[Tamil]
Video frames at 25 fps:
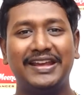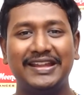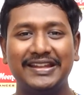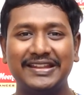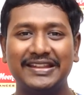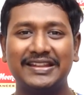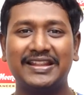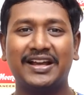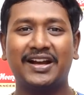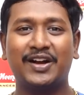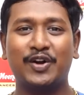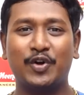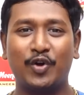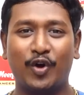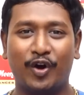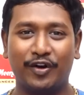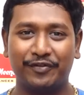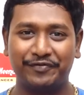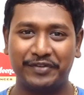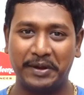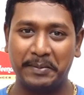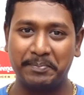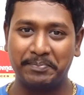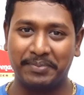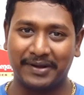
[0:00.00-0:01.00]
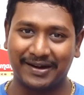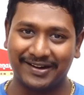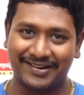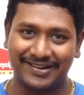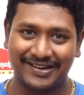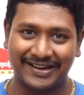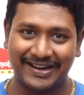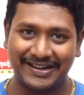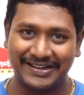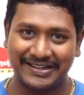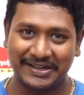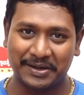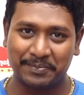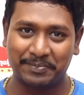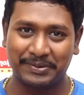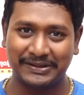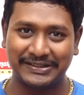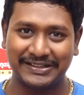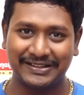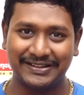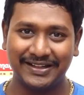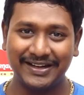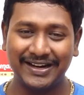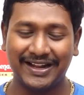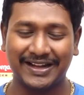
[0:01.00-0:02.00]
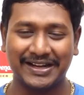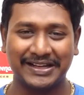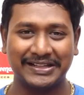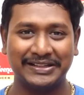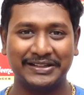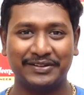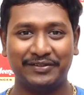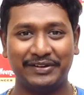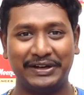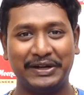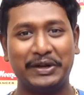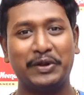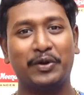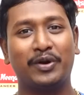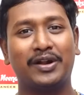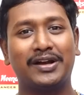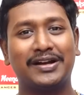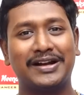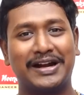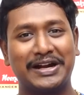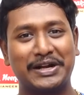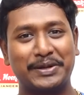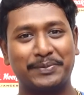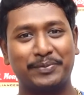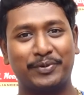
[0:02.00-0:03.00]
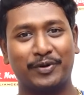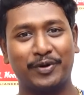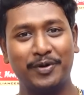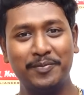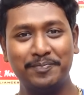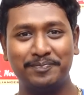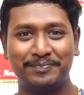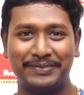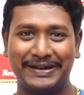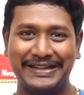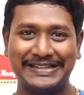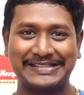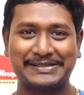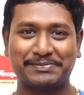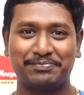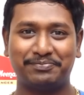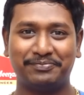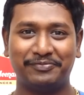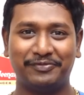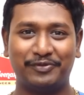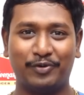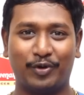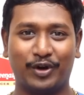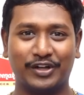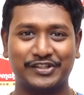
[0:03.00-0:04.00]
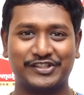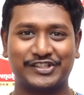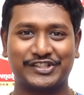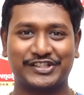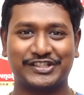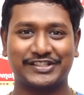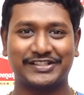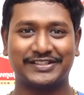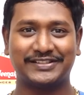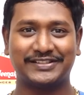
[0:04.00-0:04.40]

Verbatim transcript: இந்த காஃபி பர்குலேட்டர் பற்றி தான் நாங்கள் இந்த வீடியோவில் காட்ட போகிறோம் ப்ளீஸ் வாட்ச்